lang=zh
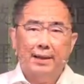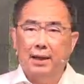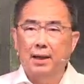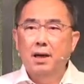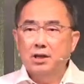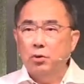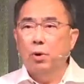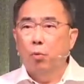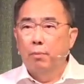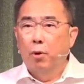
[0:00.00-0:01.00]
呢？是因为
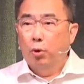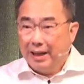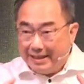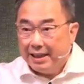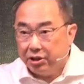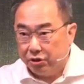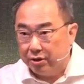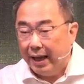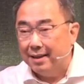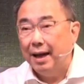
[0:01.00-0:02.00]
我们活在这个时
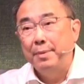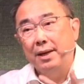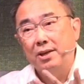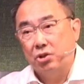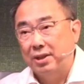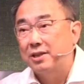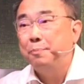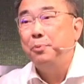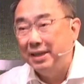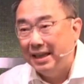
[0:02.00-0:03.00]
代，跟他们那个时代是
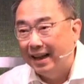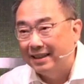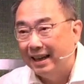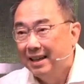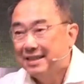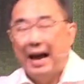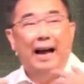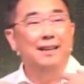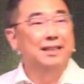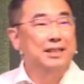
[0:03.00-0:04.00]
不一样的，
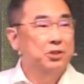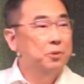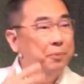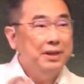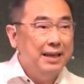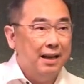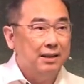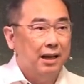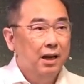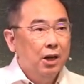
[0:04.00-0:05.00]
场景是不一样
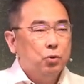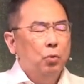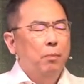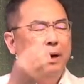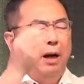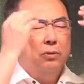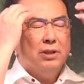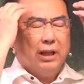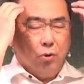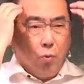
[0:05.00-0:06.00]
的，所以我们老是
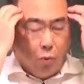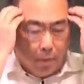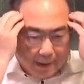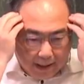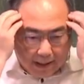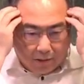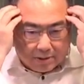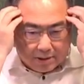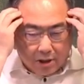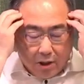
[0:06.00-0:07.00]
想用我们的脑
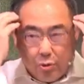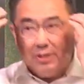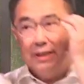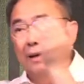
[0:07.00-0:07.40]
子去想